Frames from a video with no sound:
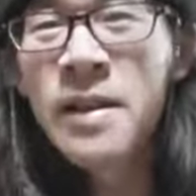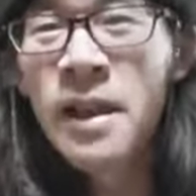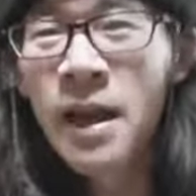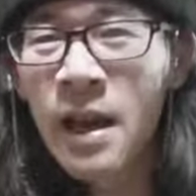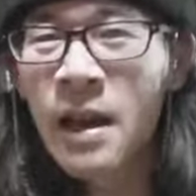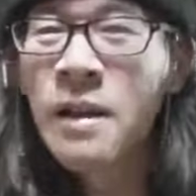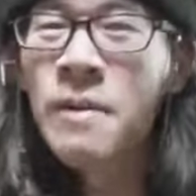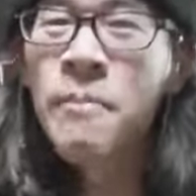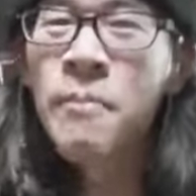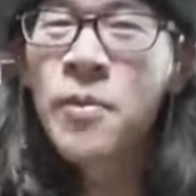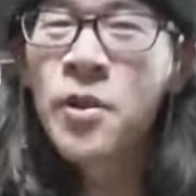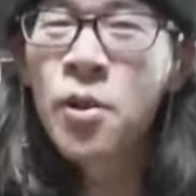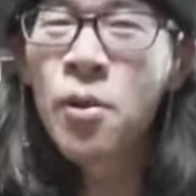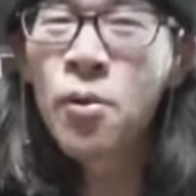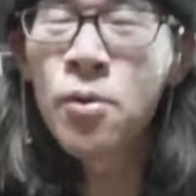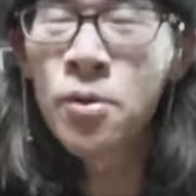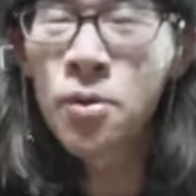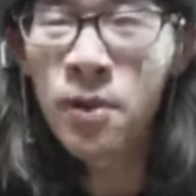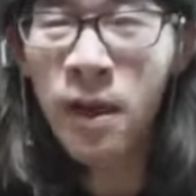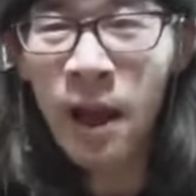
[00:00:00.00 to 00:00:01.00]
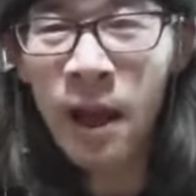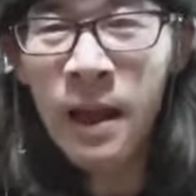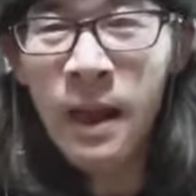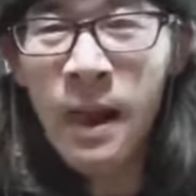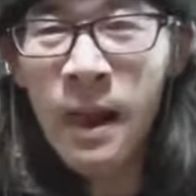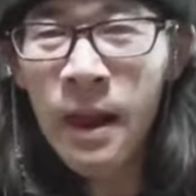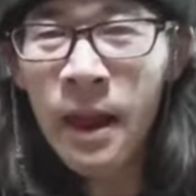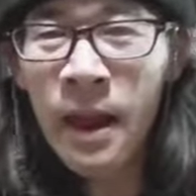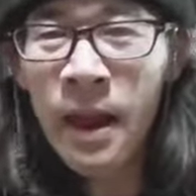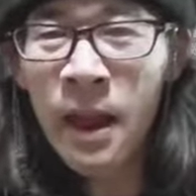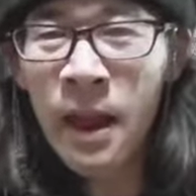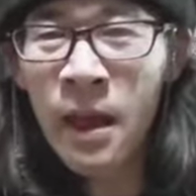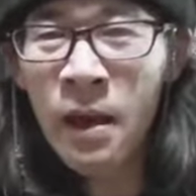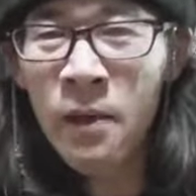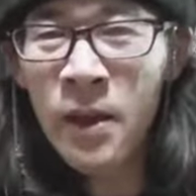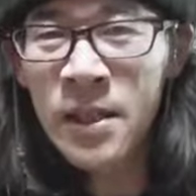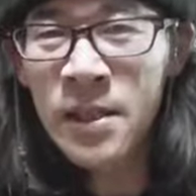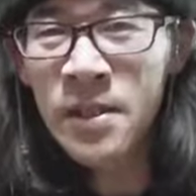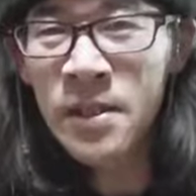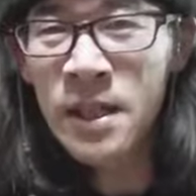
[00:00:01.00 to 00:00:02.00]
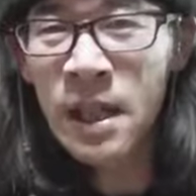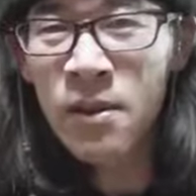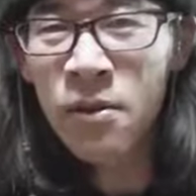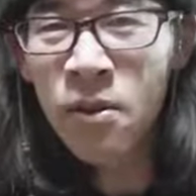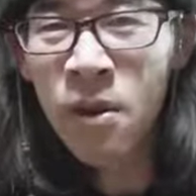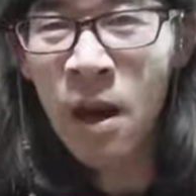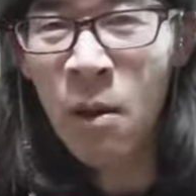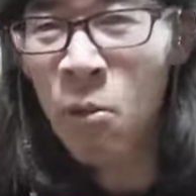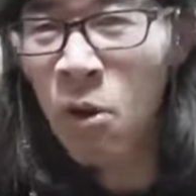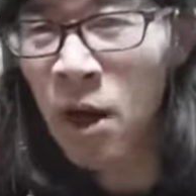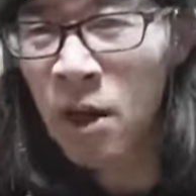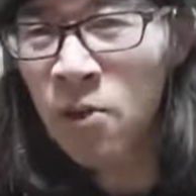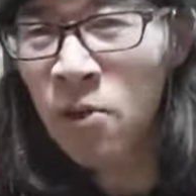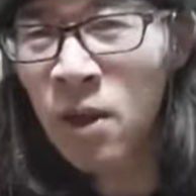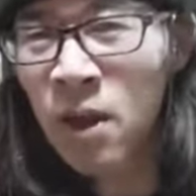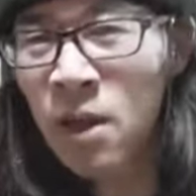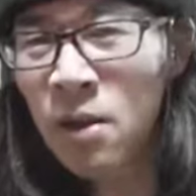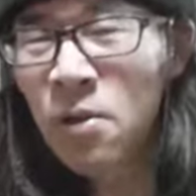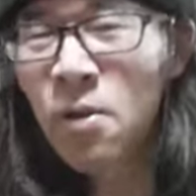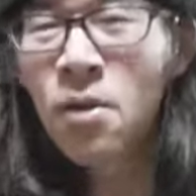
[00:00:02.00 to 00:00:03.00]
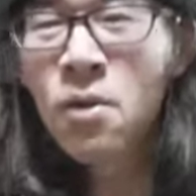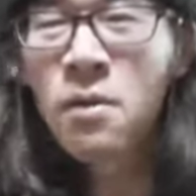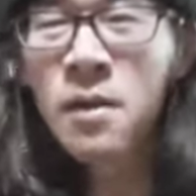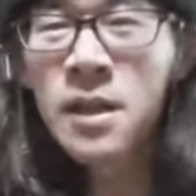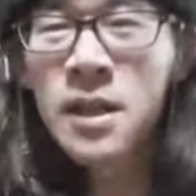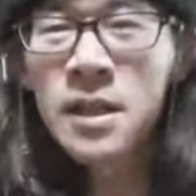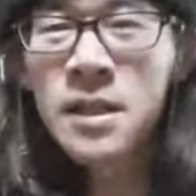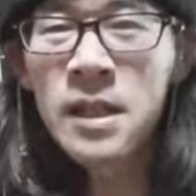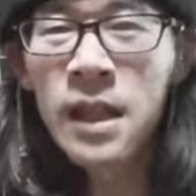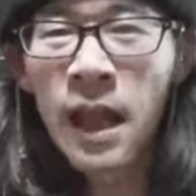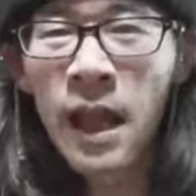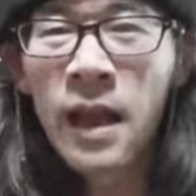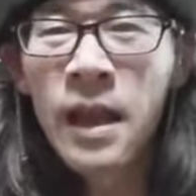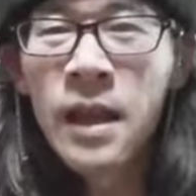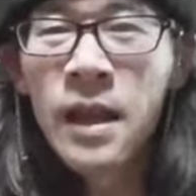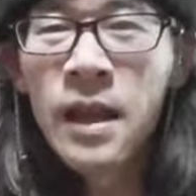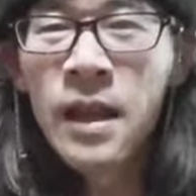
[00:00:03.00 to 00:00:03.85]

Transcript: はいということで、えー、ファッツサンドラボラトリーというのはですね、